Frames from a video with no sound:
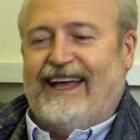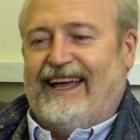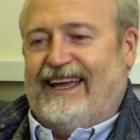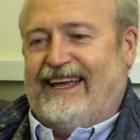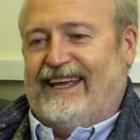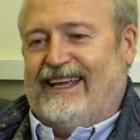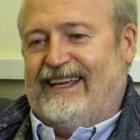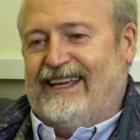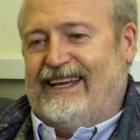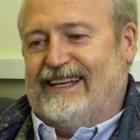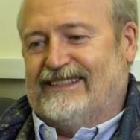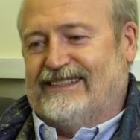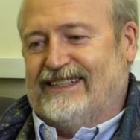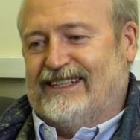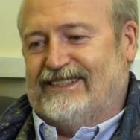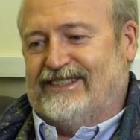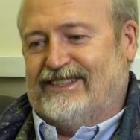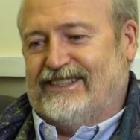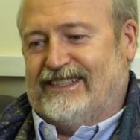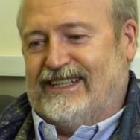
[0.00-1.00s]
И я,
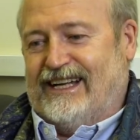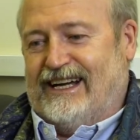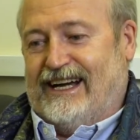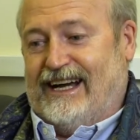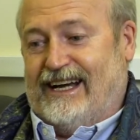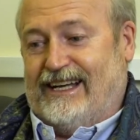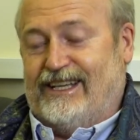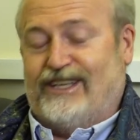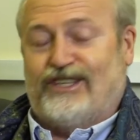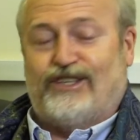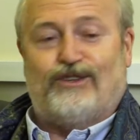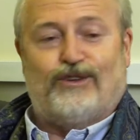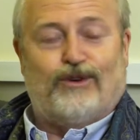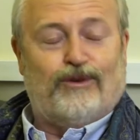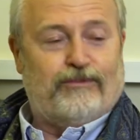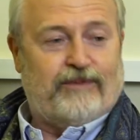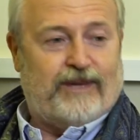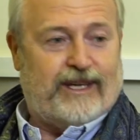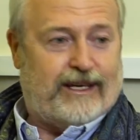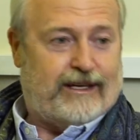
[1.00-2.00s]
значит, а, еще
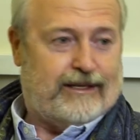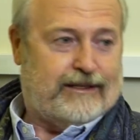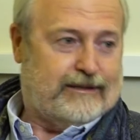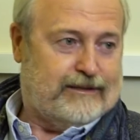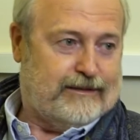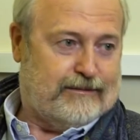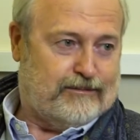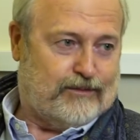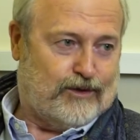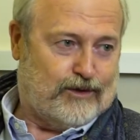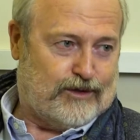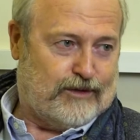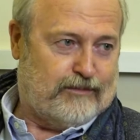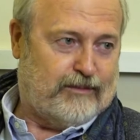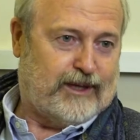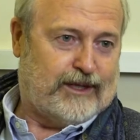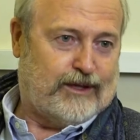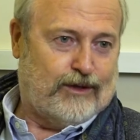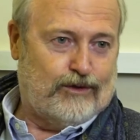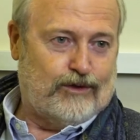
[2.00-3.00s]
мне, тоже
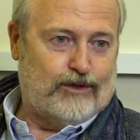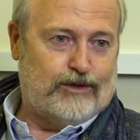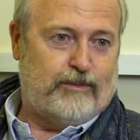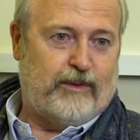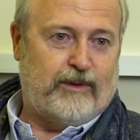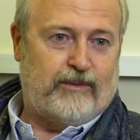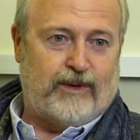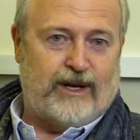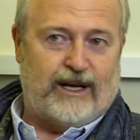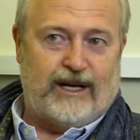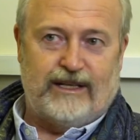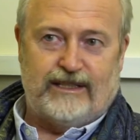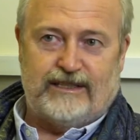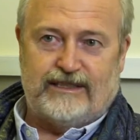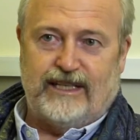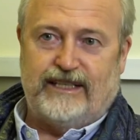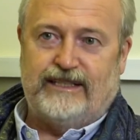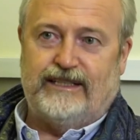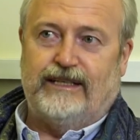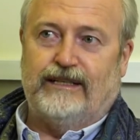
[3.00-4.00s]
по дружбе, у меня
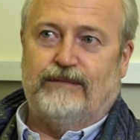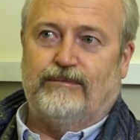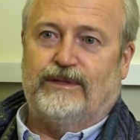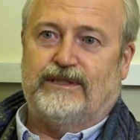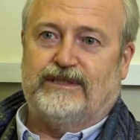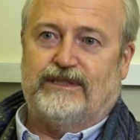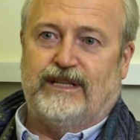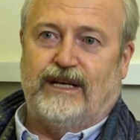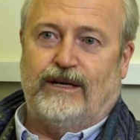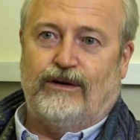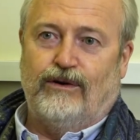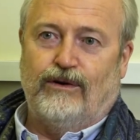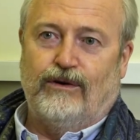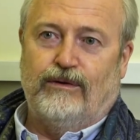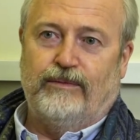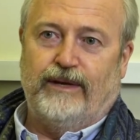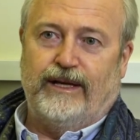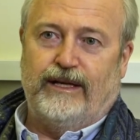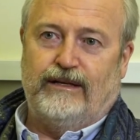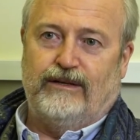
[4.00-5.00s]
коллекционер был
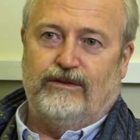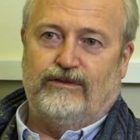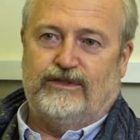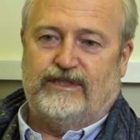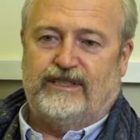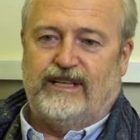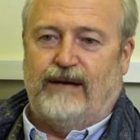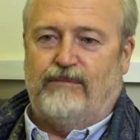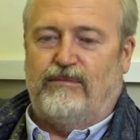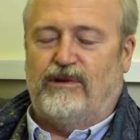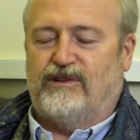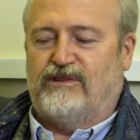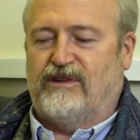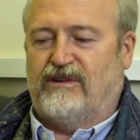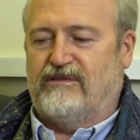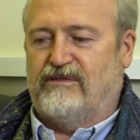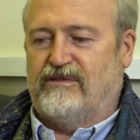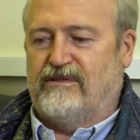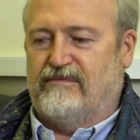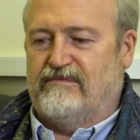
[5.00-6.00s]
знакомый, он саблю
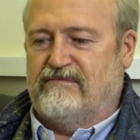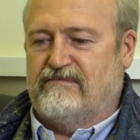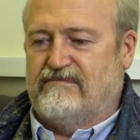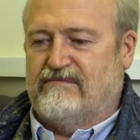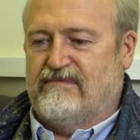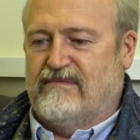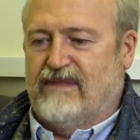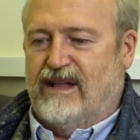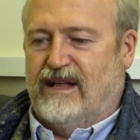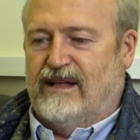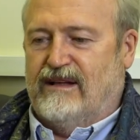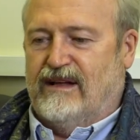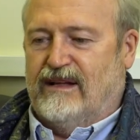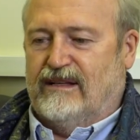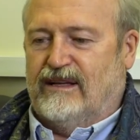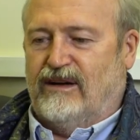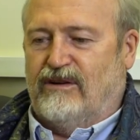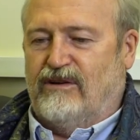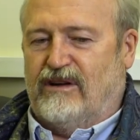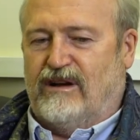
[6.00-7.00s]
такую,
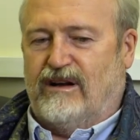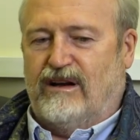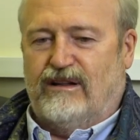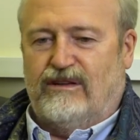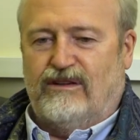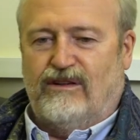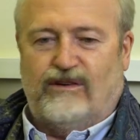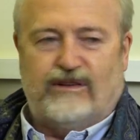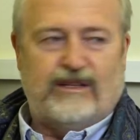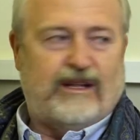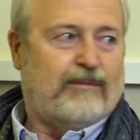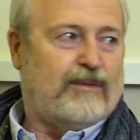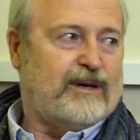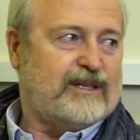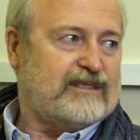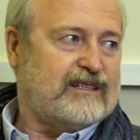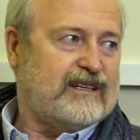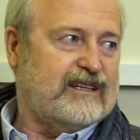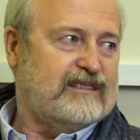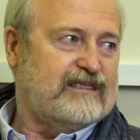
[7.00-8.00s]
такой клинок
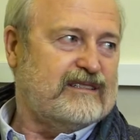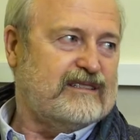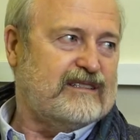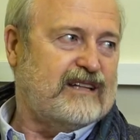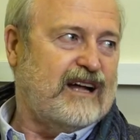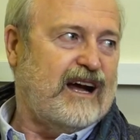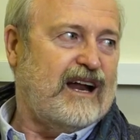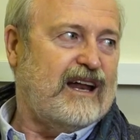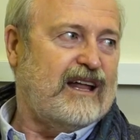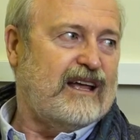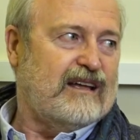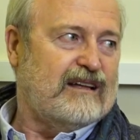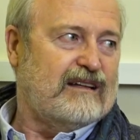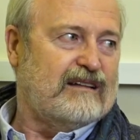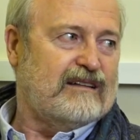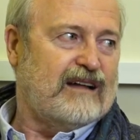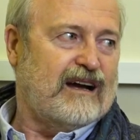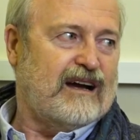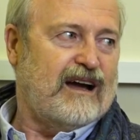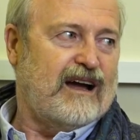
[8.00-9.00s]
дамасской стали,
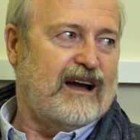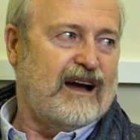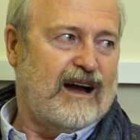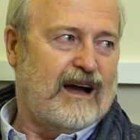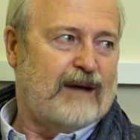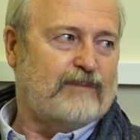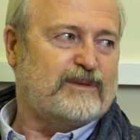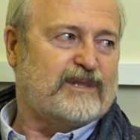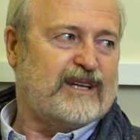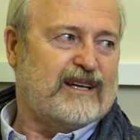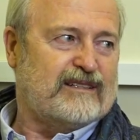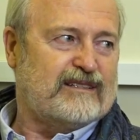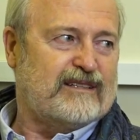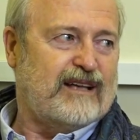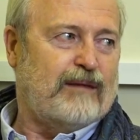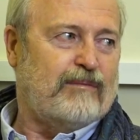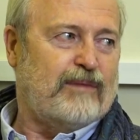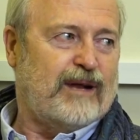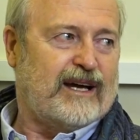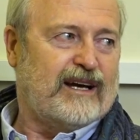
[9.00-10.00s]
такая арабская
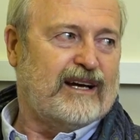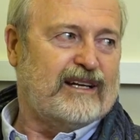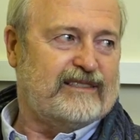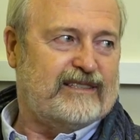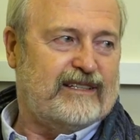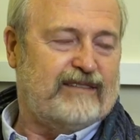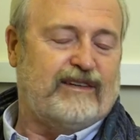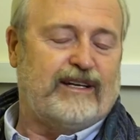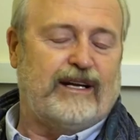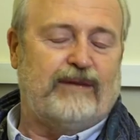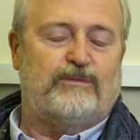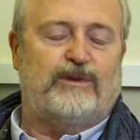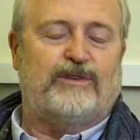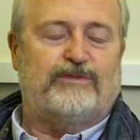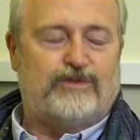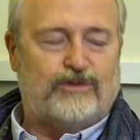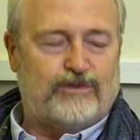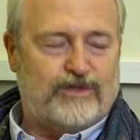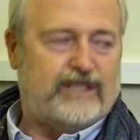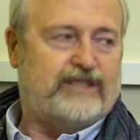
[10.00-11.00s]
сабля, красивая. Она мне в
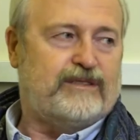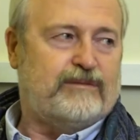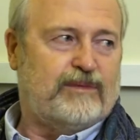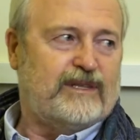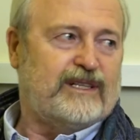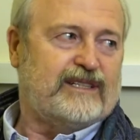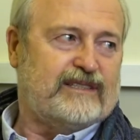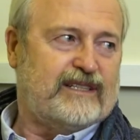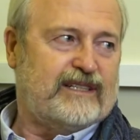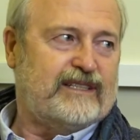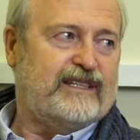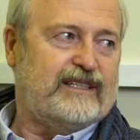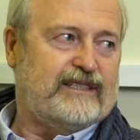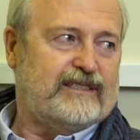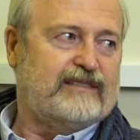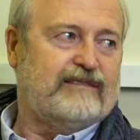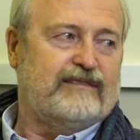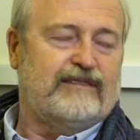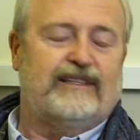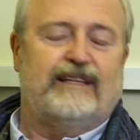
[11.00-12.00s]
сюжете была
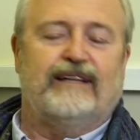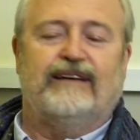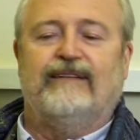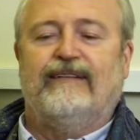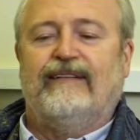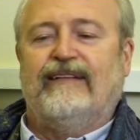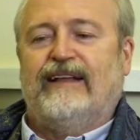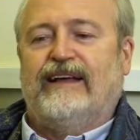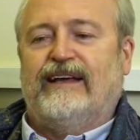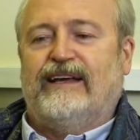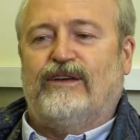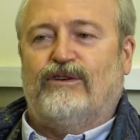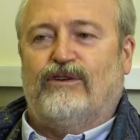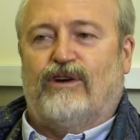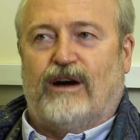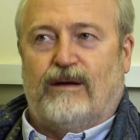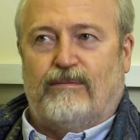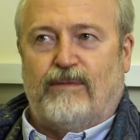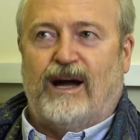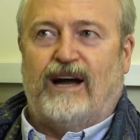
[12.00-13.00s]
задействована. Ее
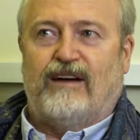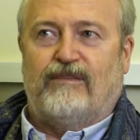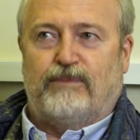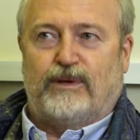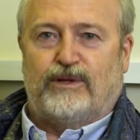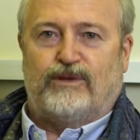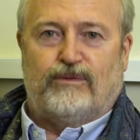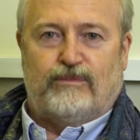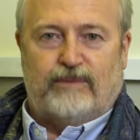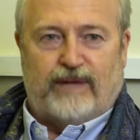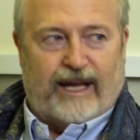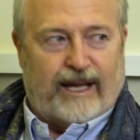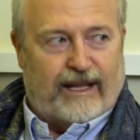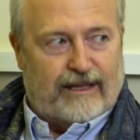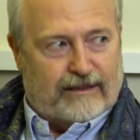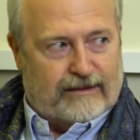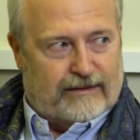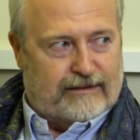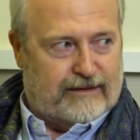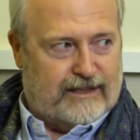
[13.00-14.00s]
Хабаров потом дарил
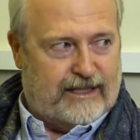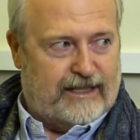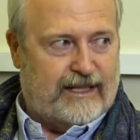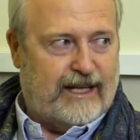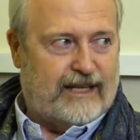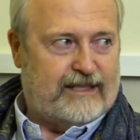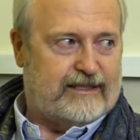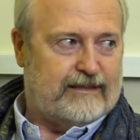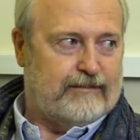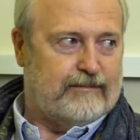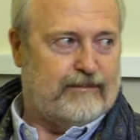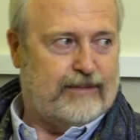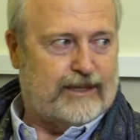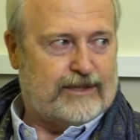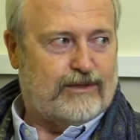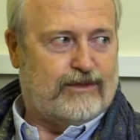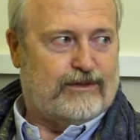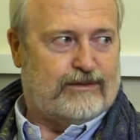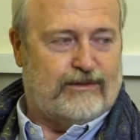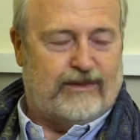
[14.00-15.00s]
китайцам,
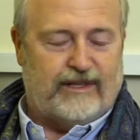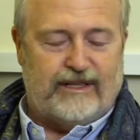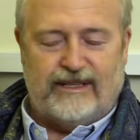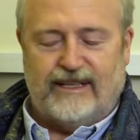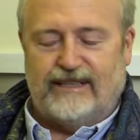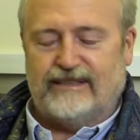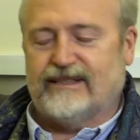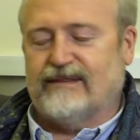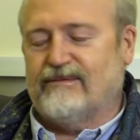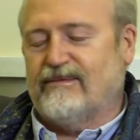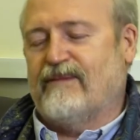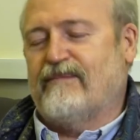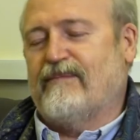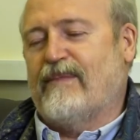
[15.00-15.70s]
посольству китайскому.